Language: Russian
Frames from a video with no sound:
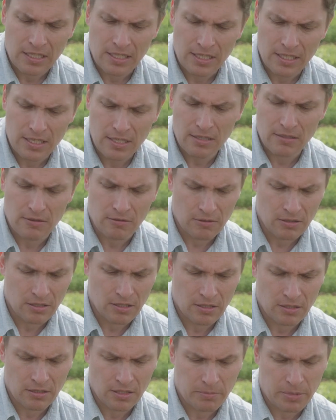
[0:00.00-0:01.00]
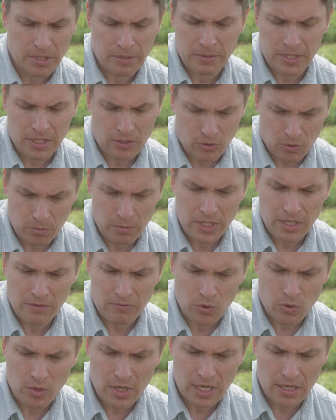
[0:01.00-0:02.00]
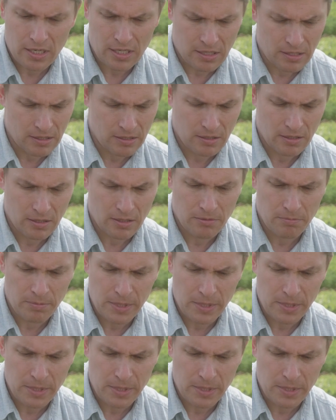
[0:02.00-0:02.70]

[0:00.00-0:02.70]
и, э, например, у меня в руках э,